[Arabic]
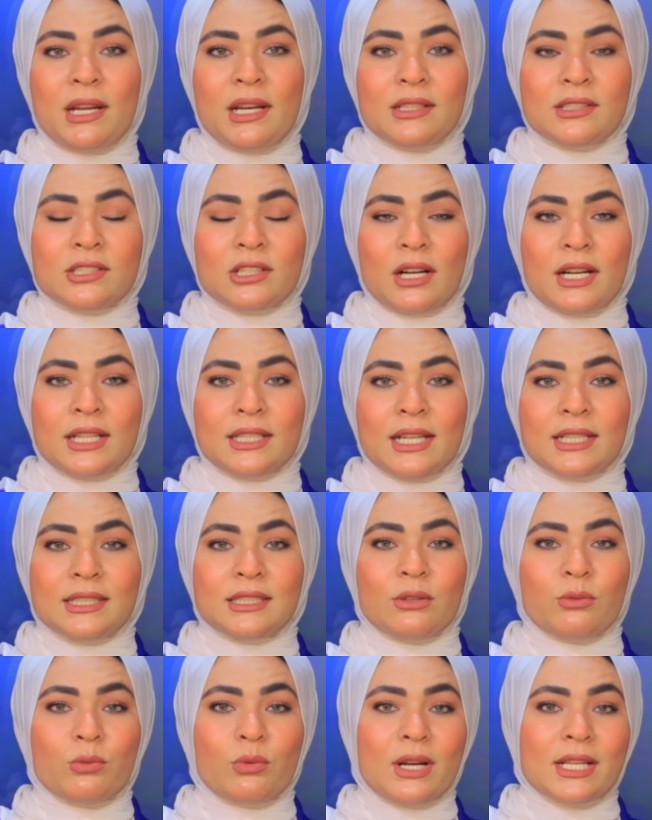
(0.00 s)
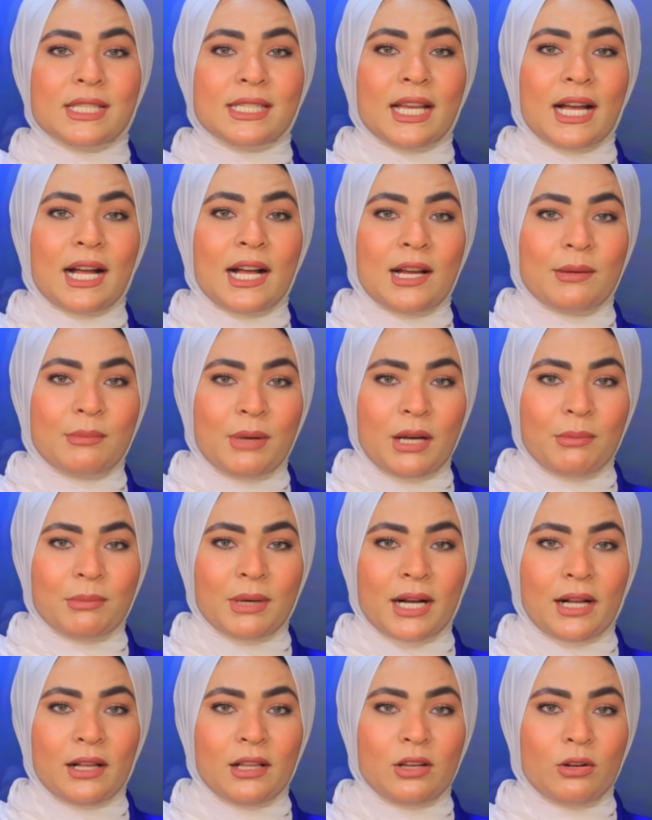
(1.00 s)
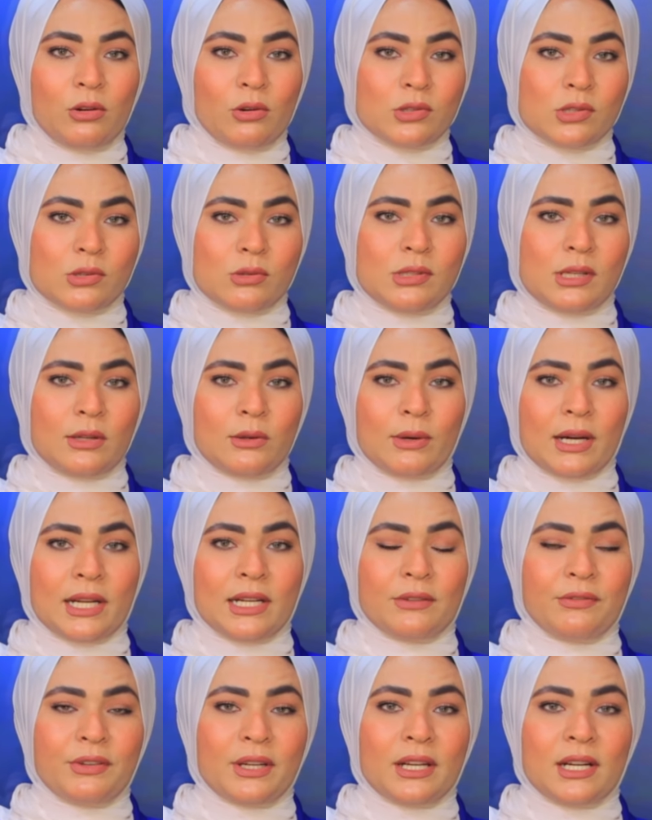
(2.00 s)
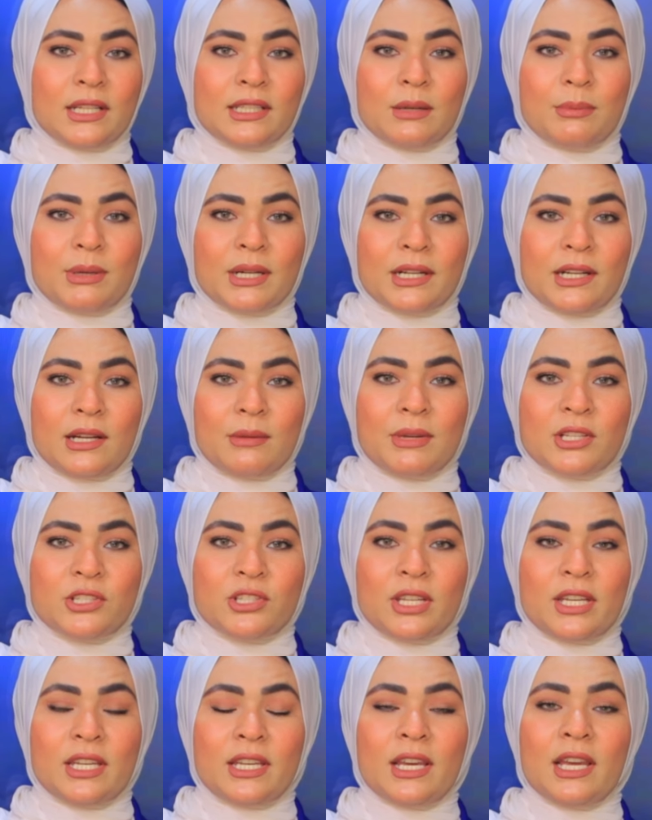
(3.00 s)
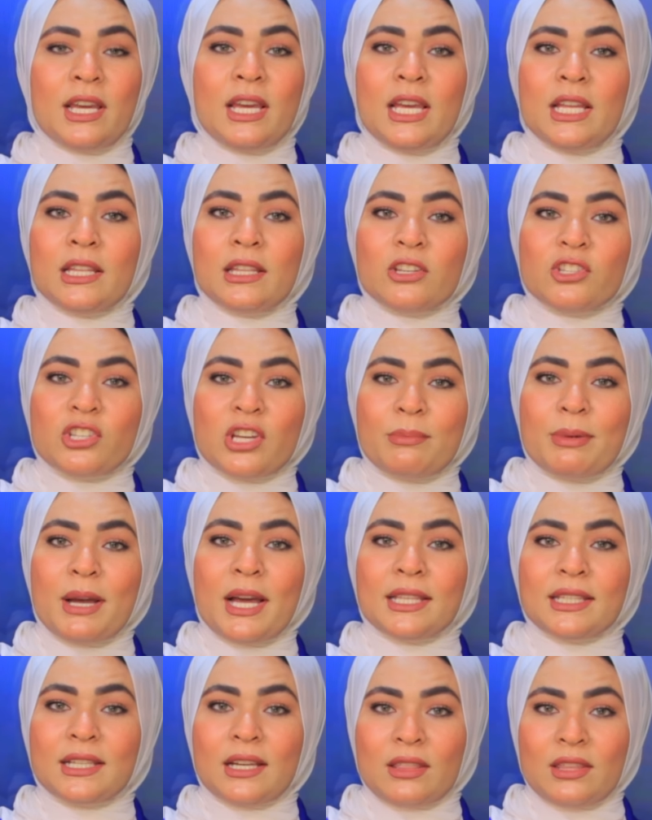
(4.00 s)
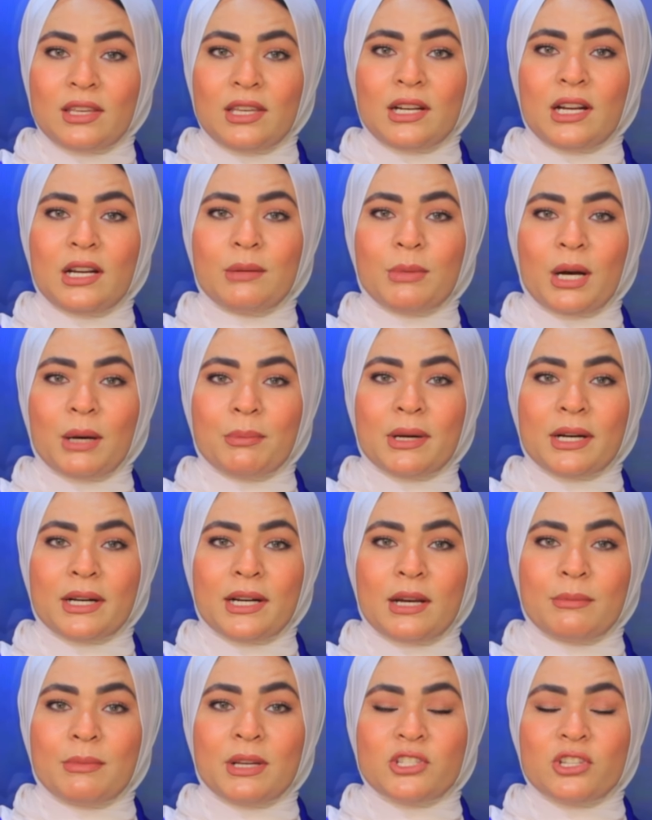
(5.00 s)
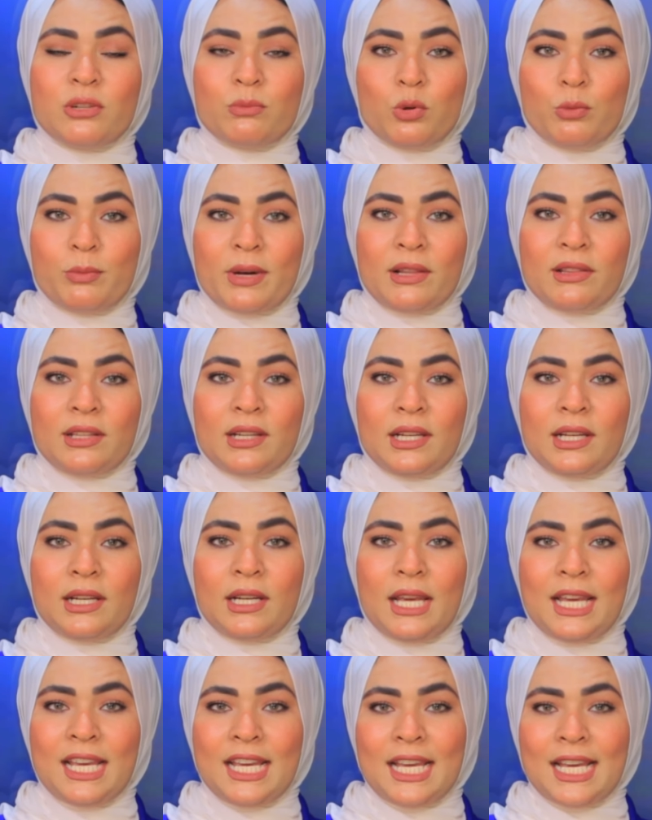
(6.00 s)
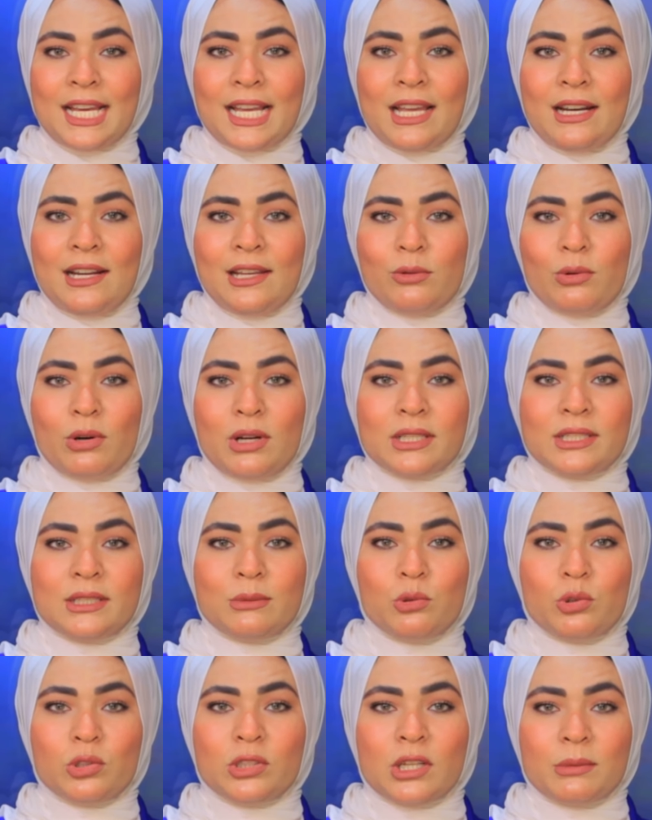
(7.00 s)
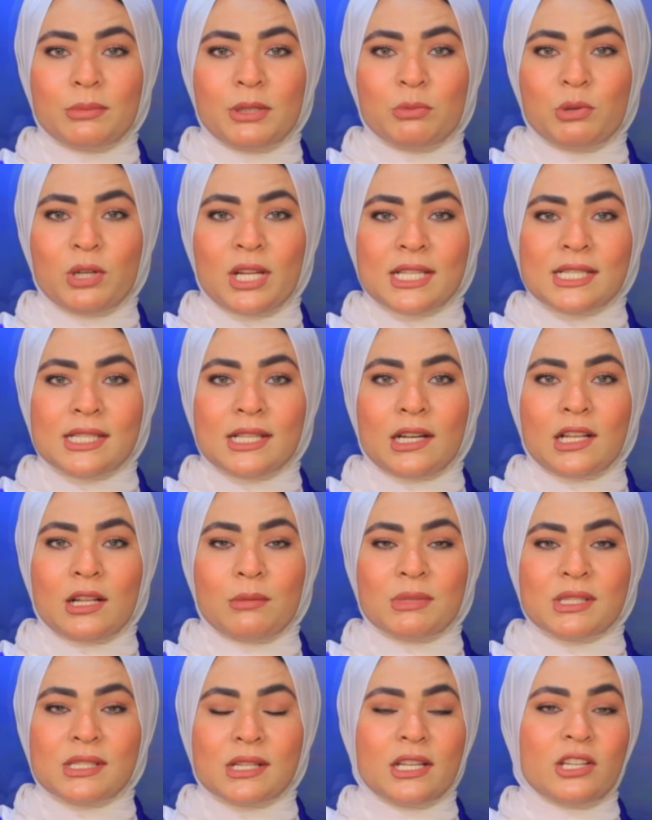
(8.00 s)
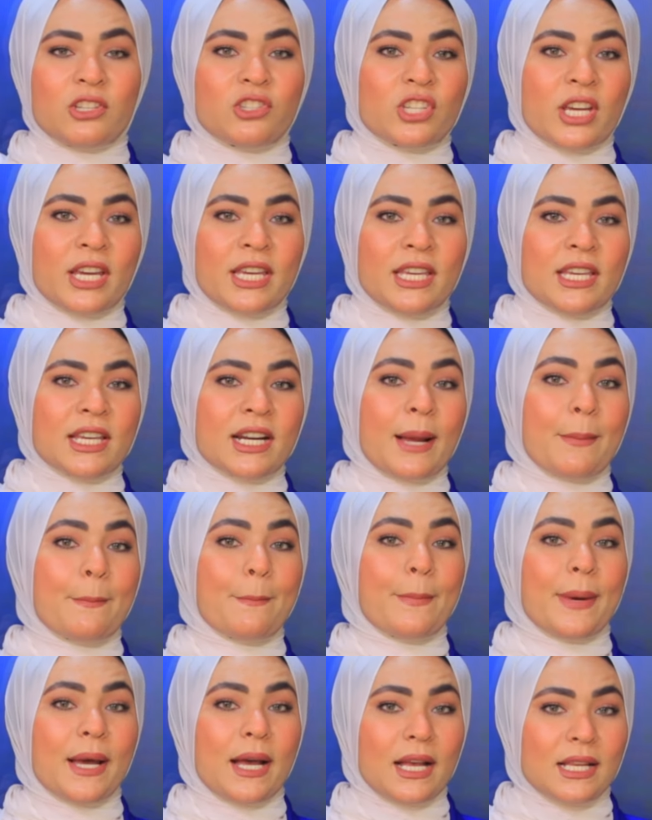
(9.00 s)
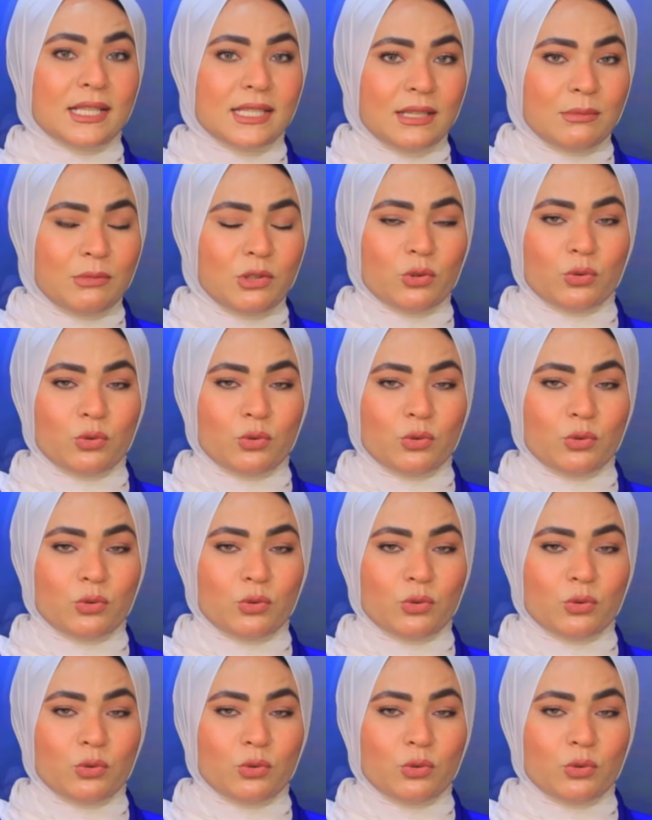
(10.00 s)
لانتقادات واسعة أمامه خصوصا وأن فكرة برنامجه تشابهت كثيرا مع برنامج مماثل كان يقدمه طبيب الأسنان المصري الشهير باسم